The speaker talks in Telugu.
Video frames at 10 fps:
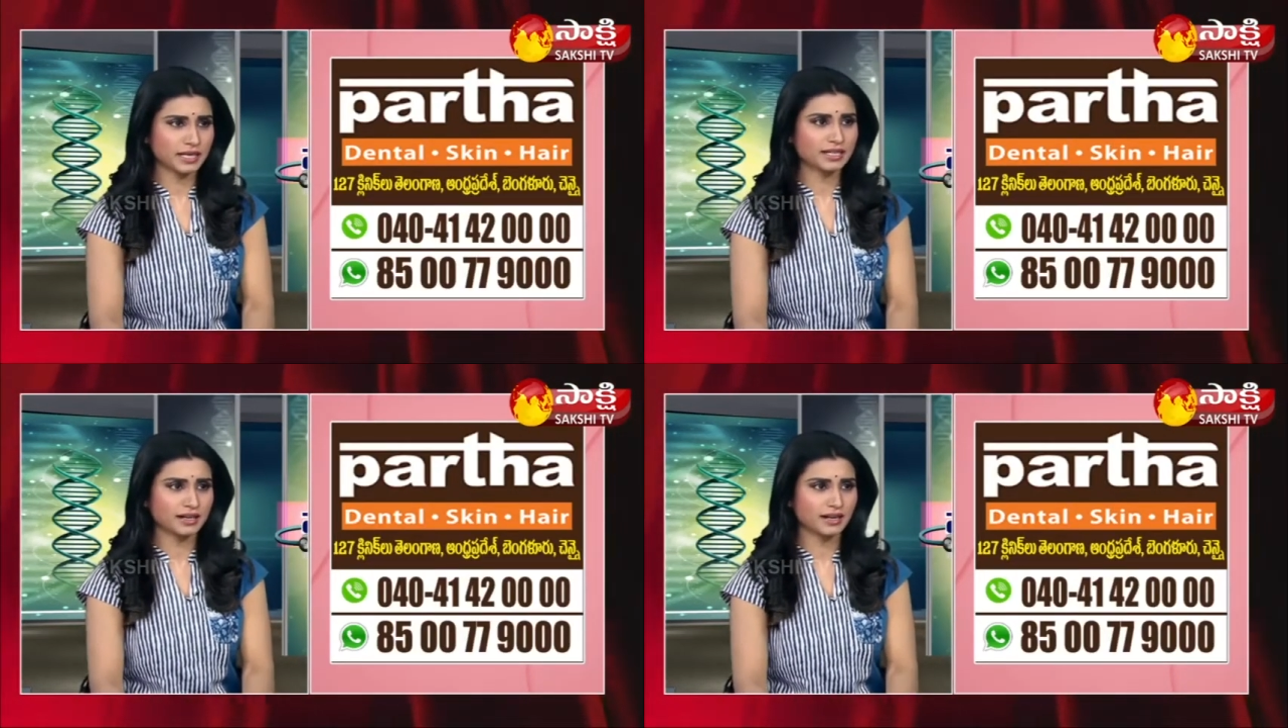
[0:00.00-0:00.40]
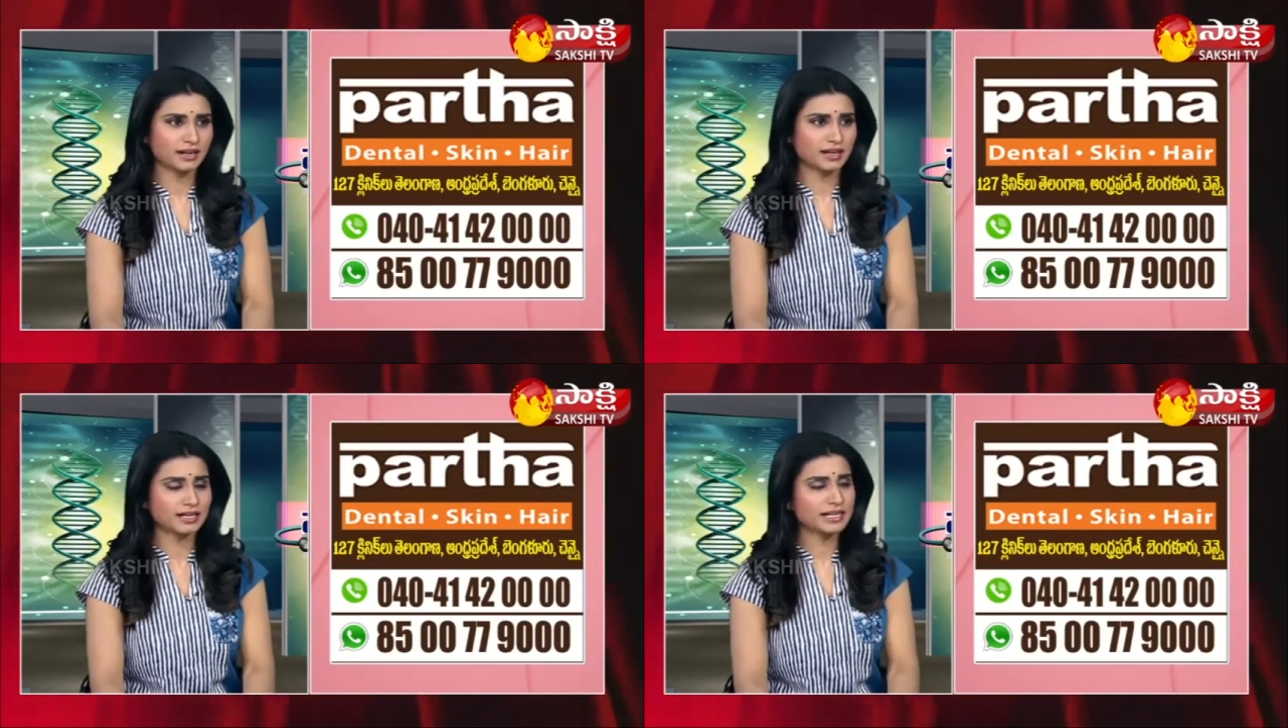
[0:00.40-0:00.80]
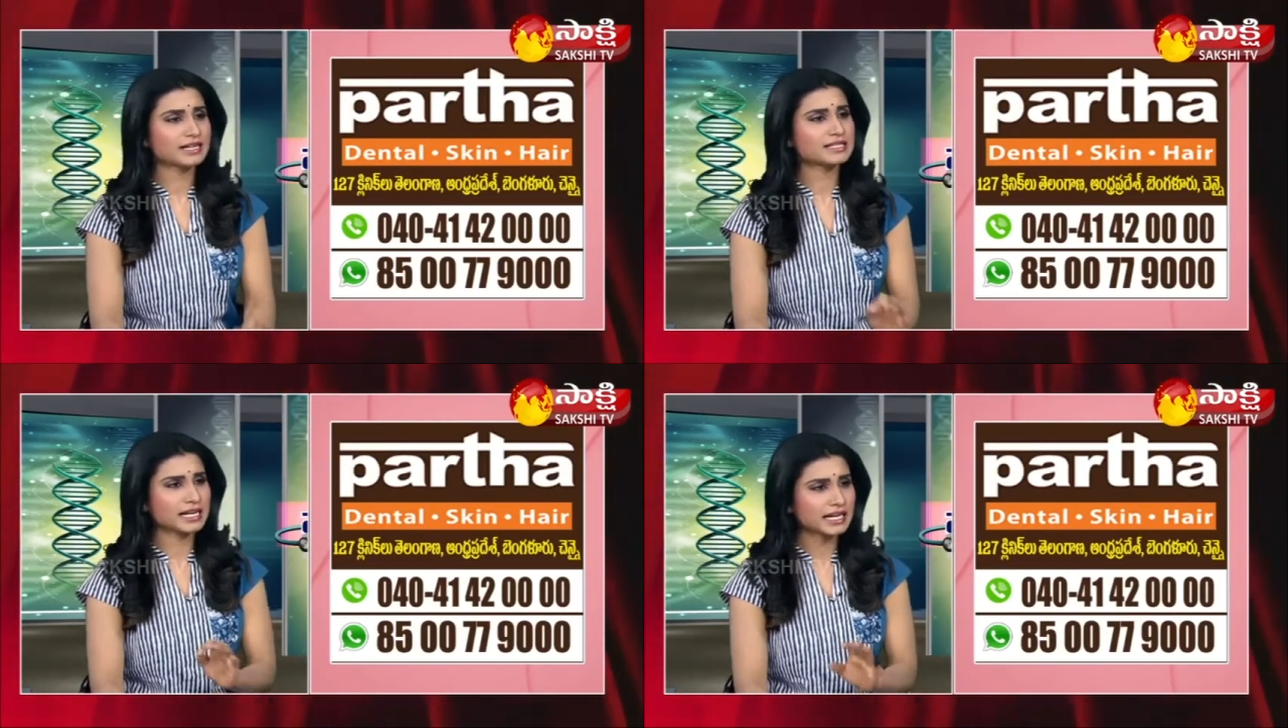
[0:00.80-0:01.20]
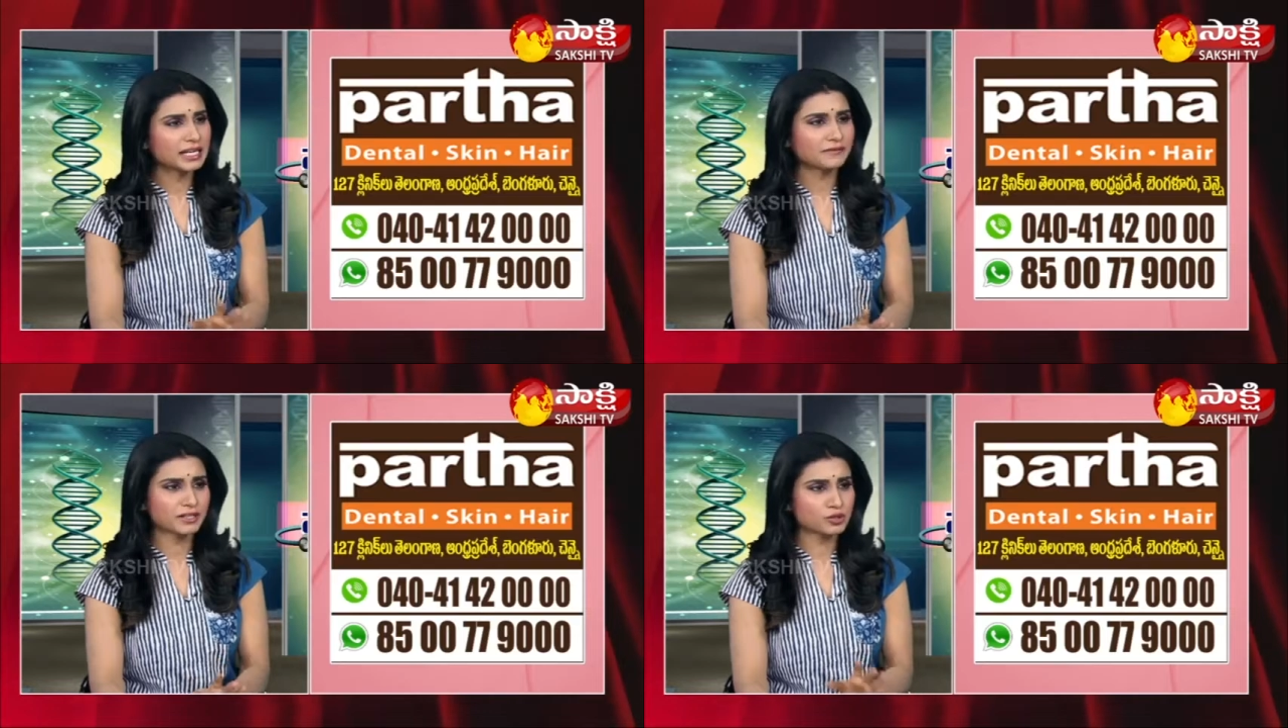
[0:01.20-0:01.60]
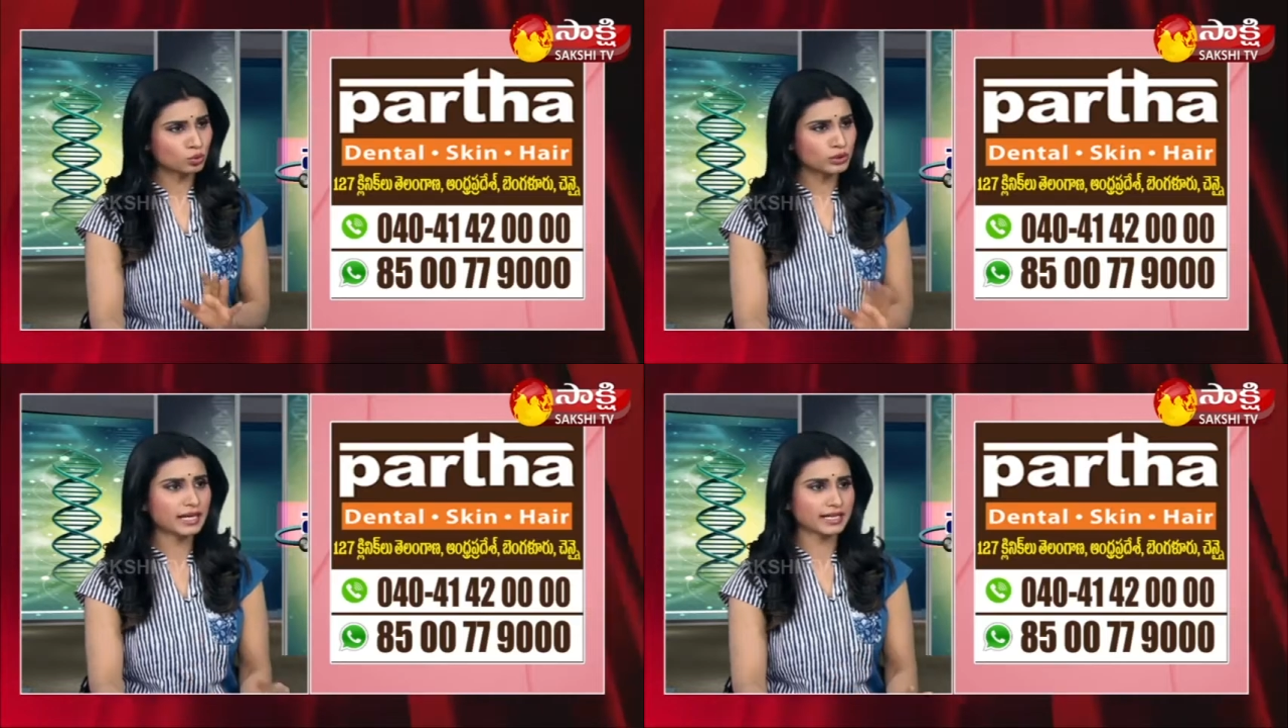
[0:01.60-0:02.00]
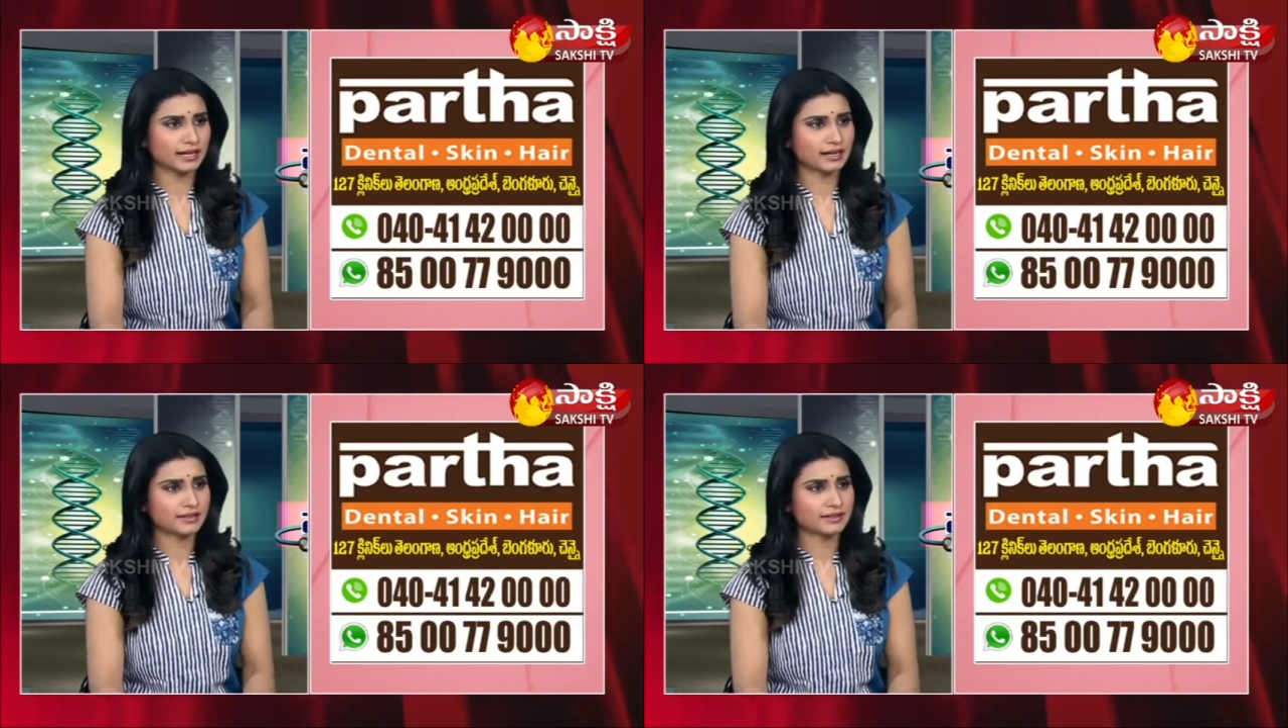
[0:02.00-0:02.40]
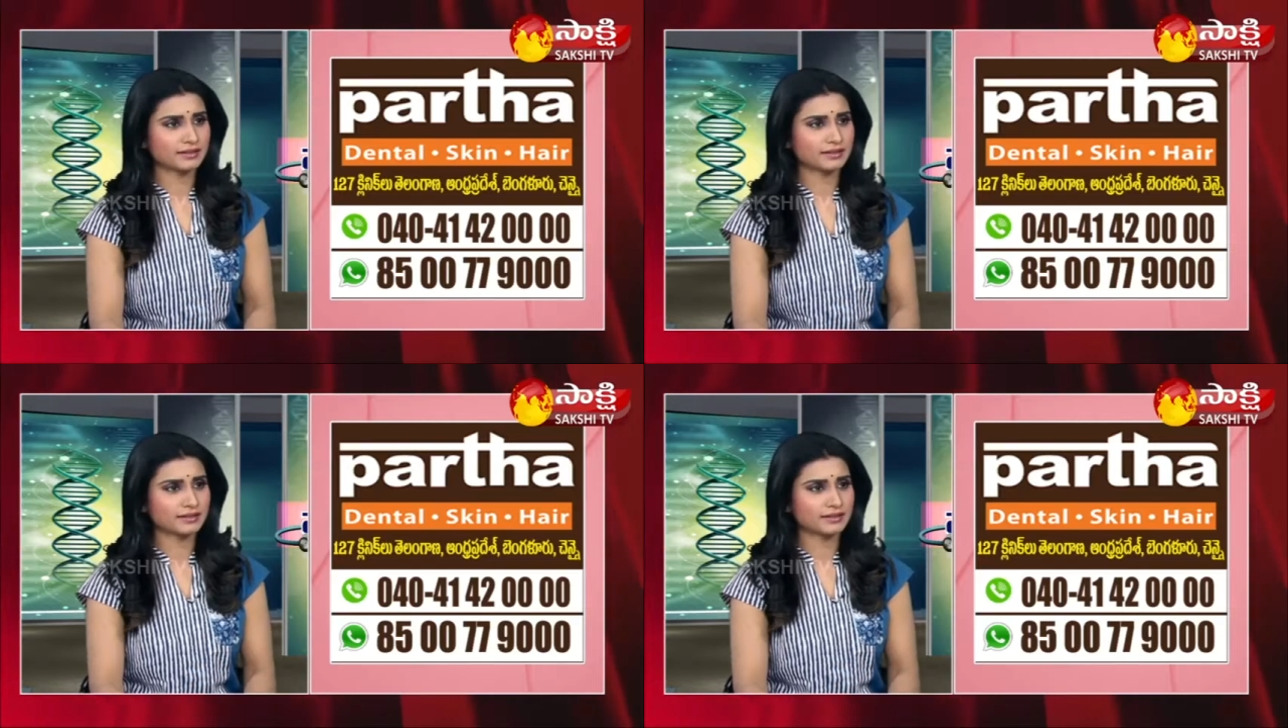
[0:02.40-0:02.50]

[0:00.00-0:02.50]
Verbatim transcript: మెయిన్గా hmm. అంటే సైడ్ ఎఫెక్ట్స్ ఉంటాయా